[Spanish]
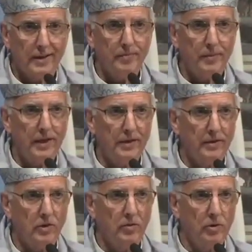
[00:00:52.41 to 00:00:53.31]
también,
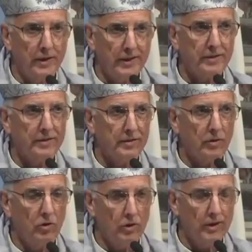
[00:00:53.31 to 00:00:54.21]
como es
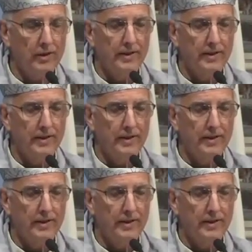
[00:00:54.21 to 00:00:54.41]
hoy